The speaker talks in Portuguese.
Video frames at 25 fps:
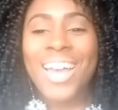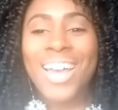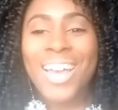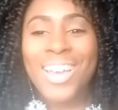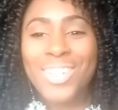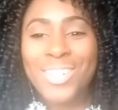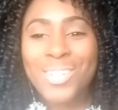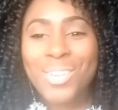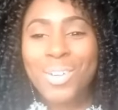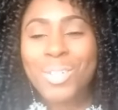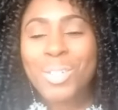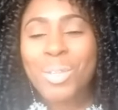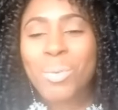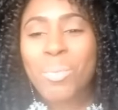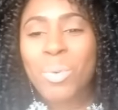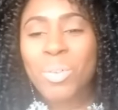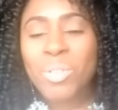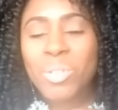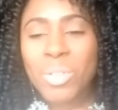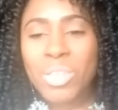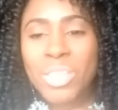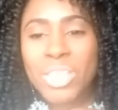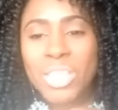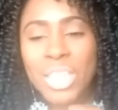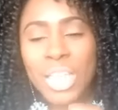Escuto
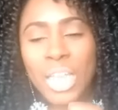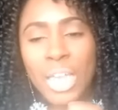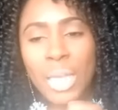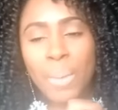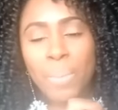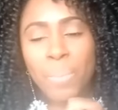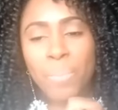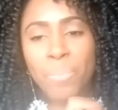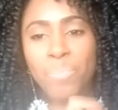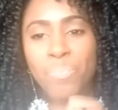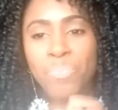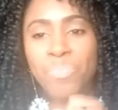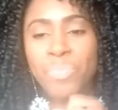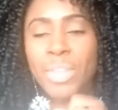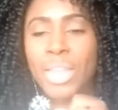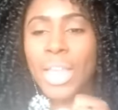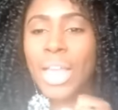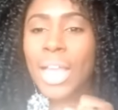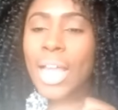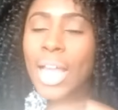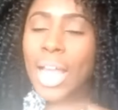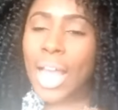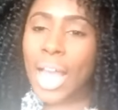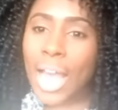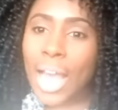muito assim,
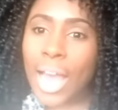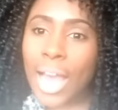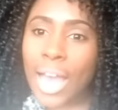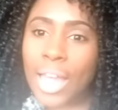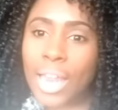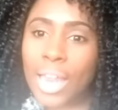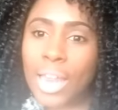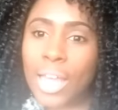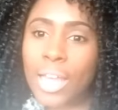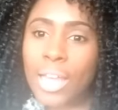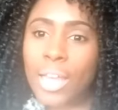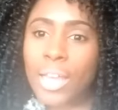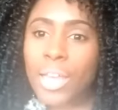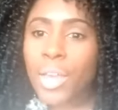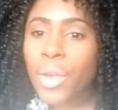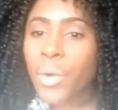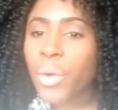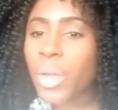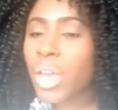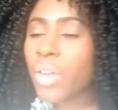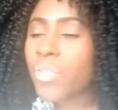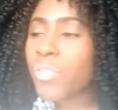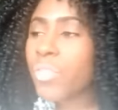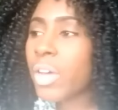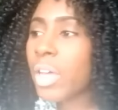Carla, eu
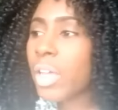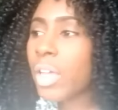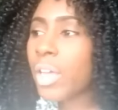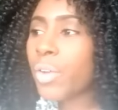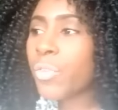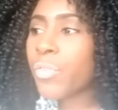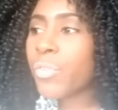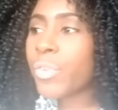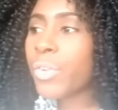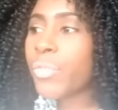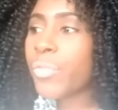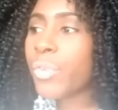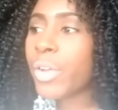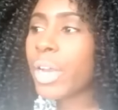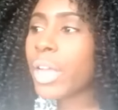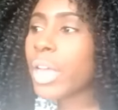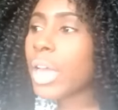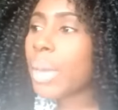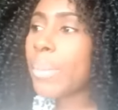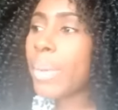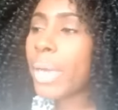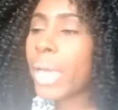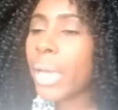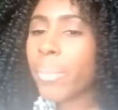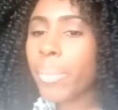ia fa eu, eu, falei com
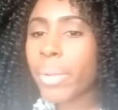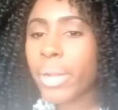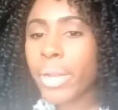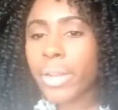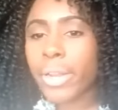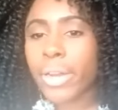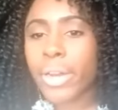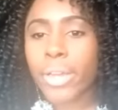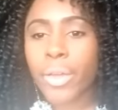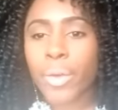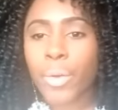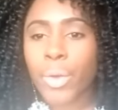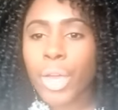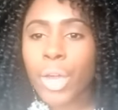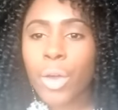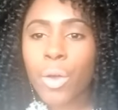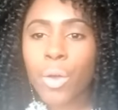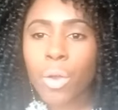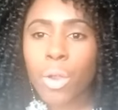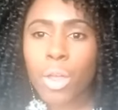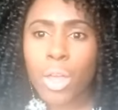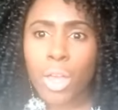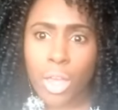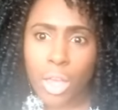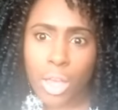a minha cabeleireira que eu ia
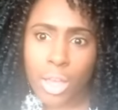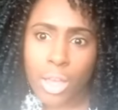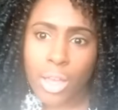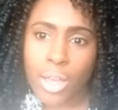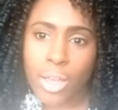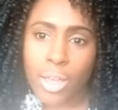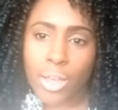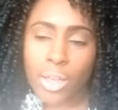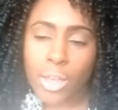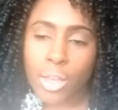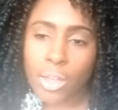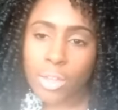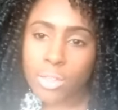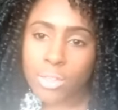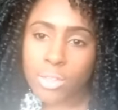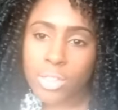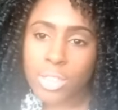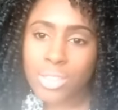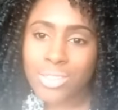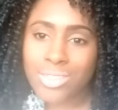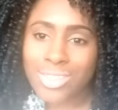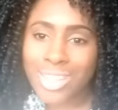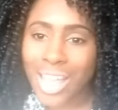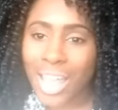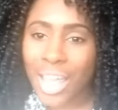colocar
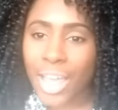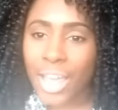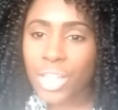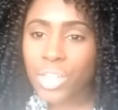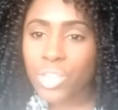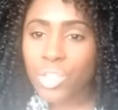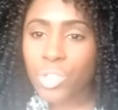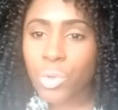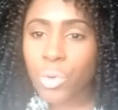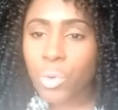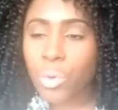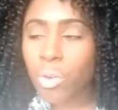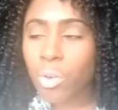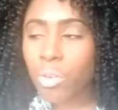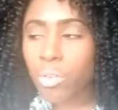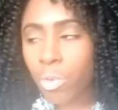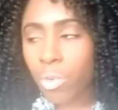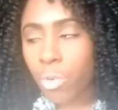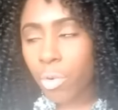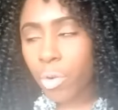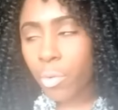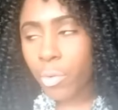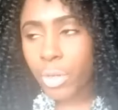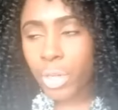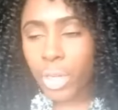sintético
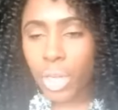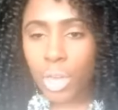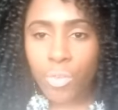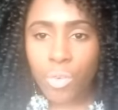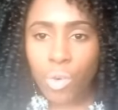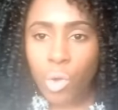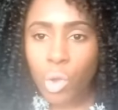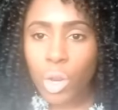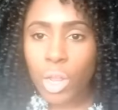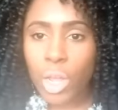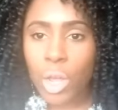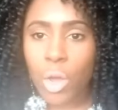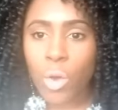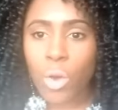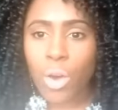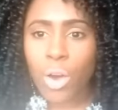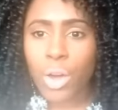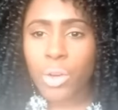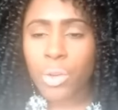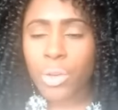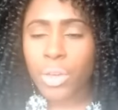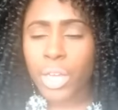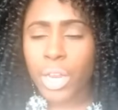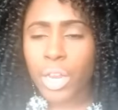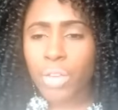ou que ia colocar
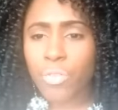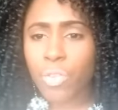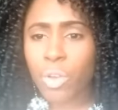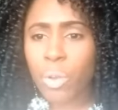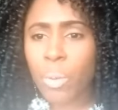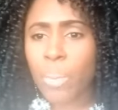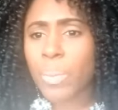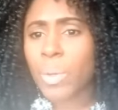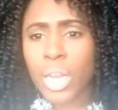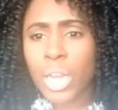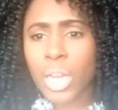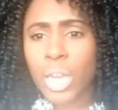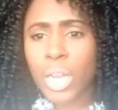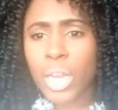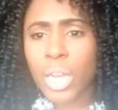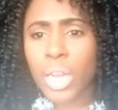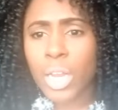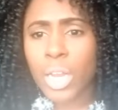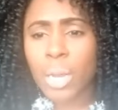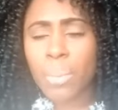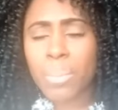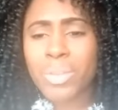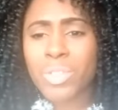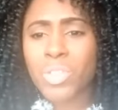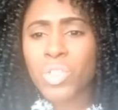orgânico, e ela falou pra mim não colocar
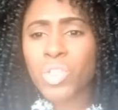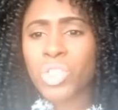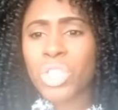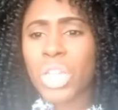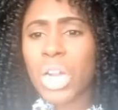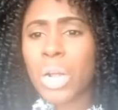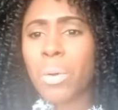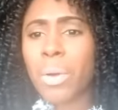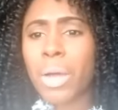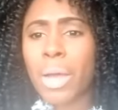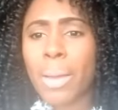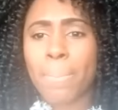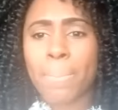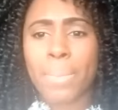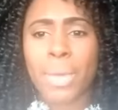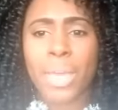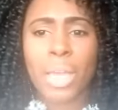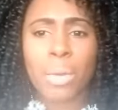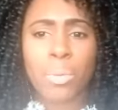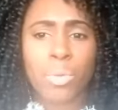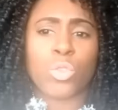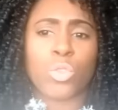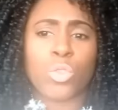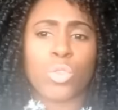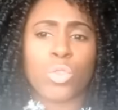não porque se estraga o cabelo,
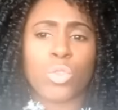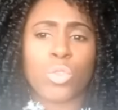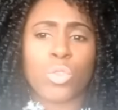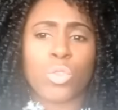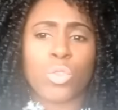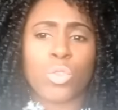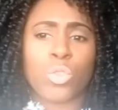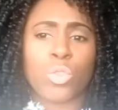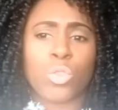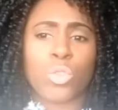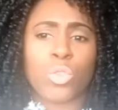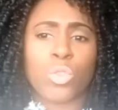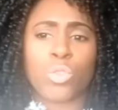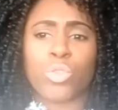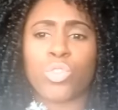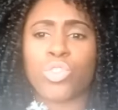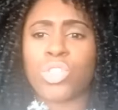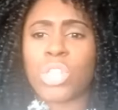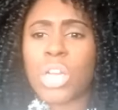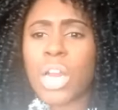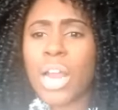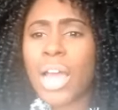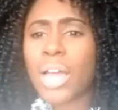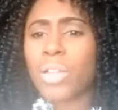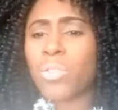que o cabelo vai ficar todo
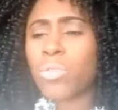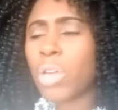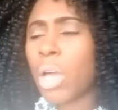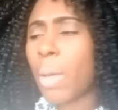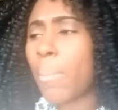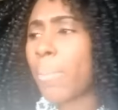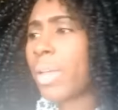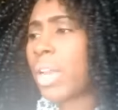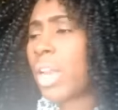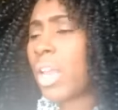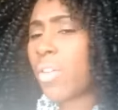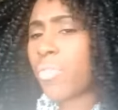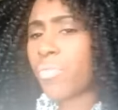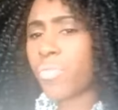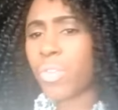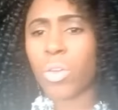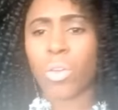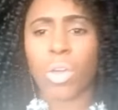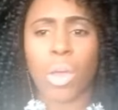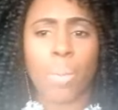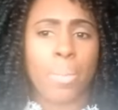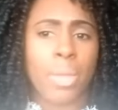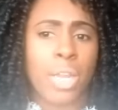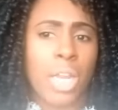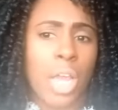estragado, que o cabelo é feio, o
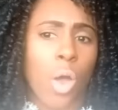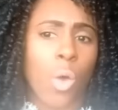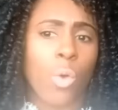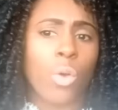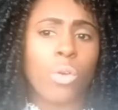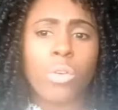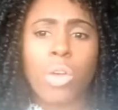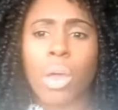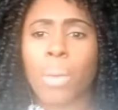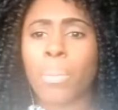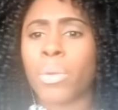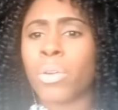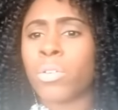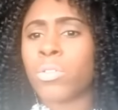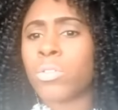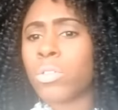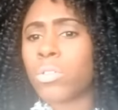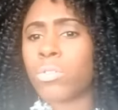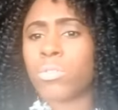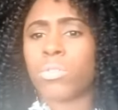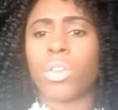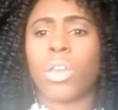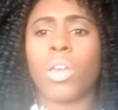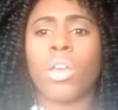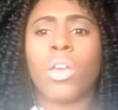cabelo é ruim, o cabelo não sei o
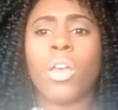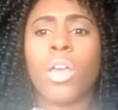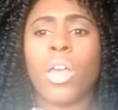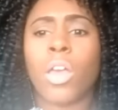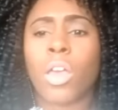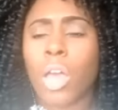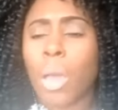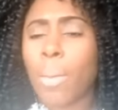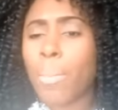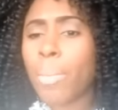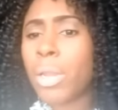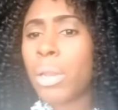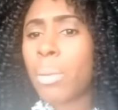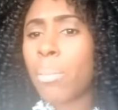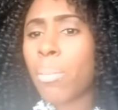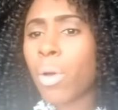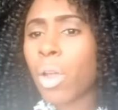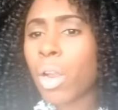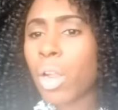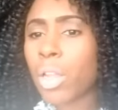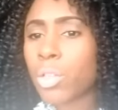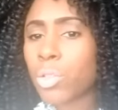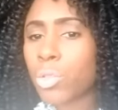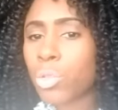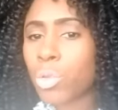que, cabelo embola
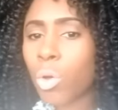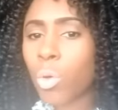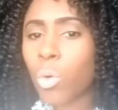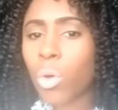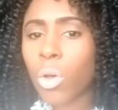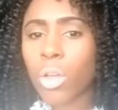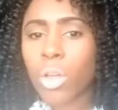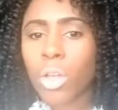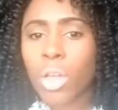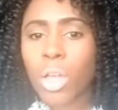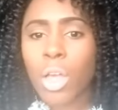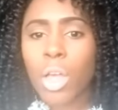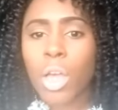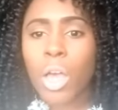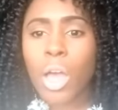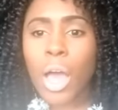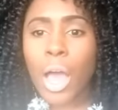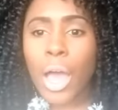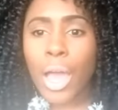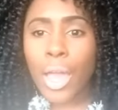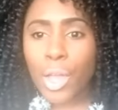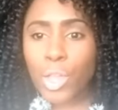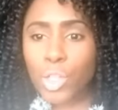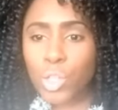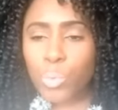à toa.
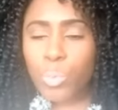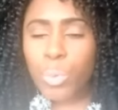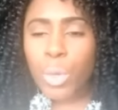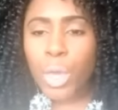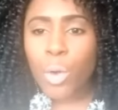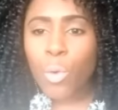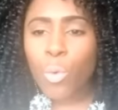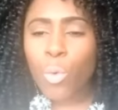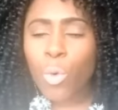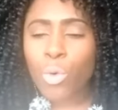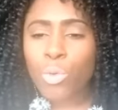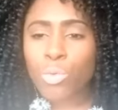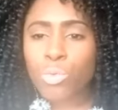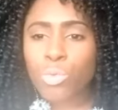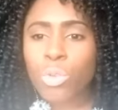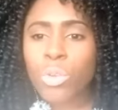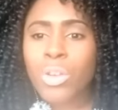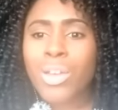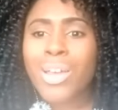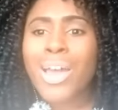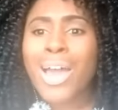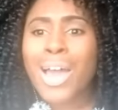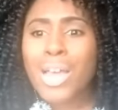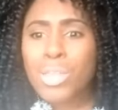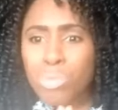Aí eu te pergunto,
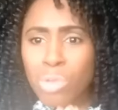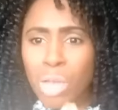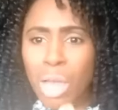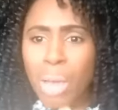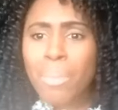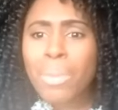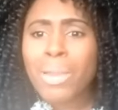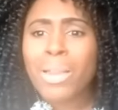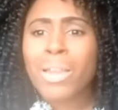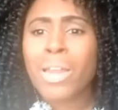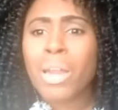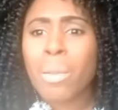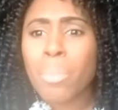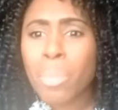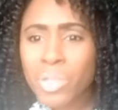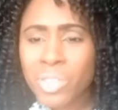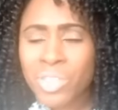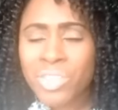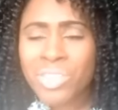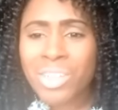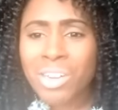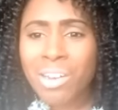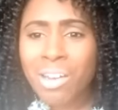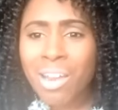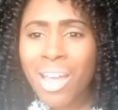a sua cabeleira bota
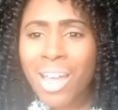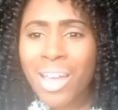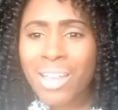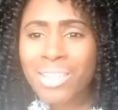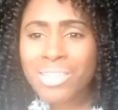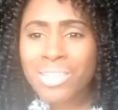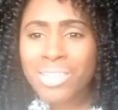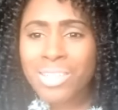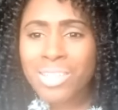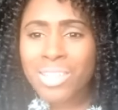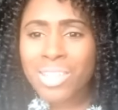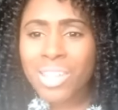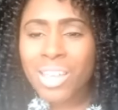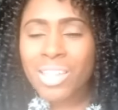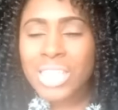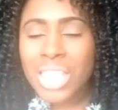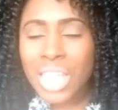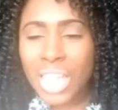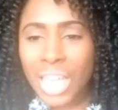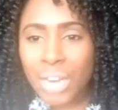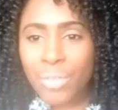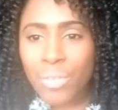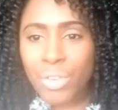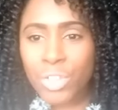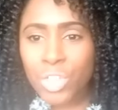entrelace? Sabe que
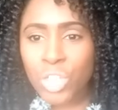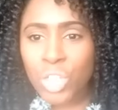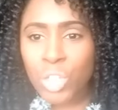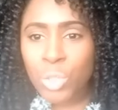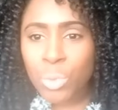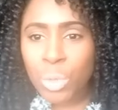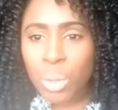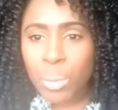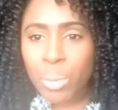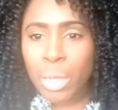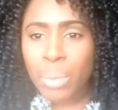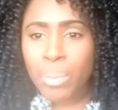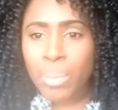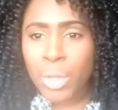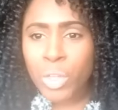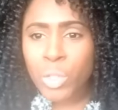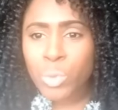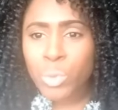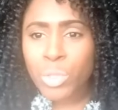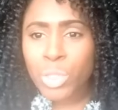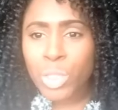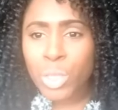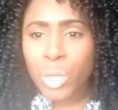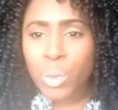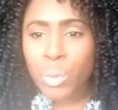ela vai te responder? Sabe que ela me
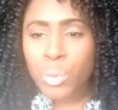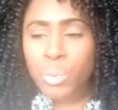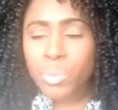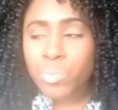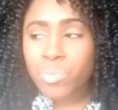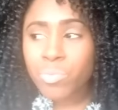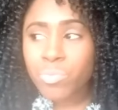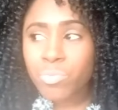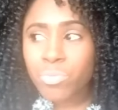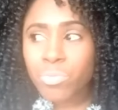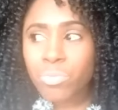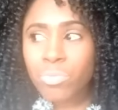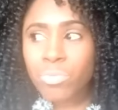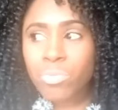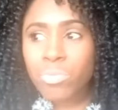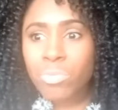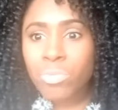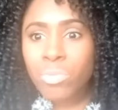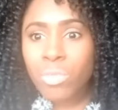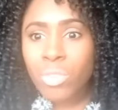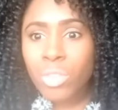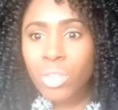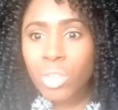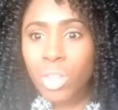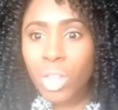respondeu?
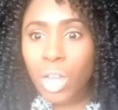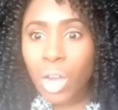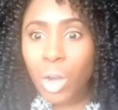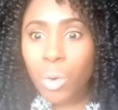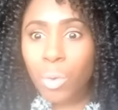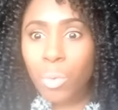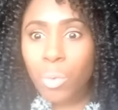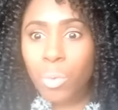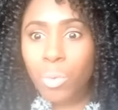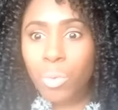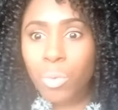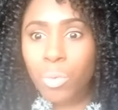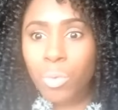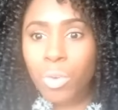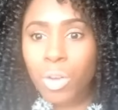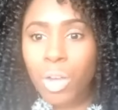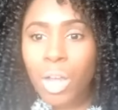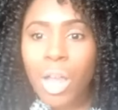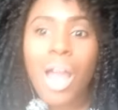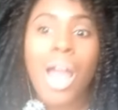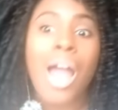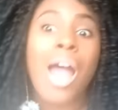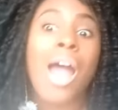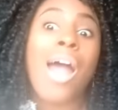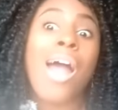Não.
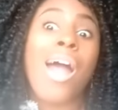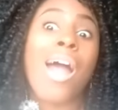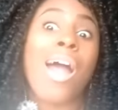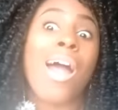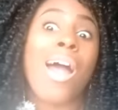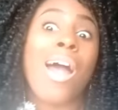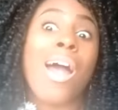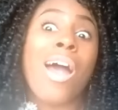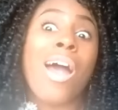Ah.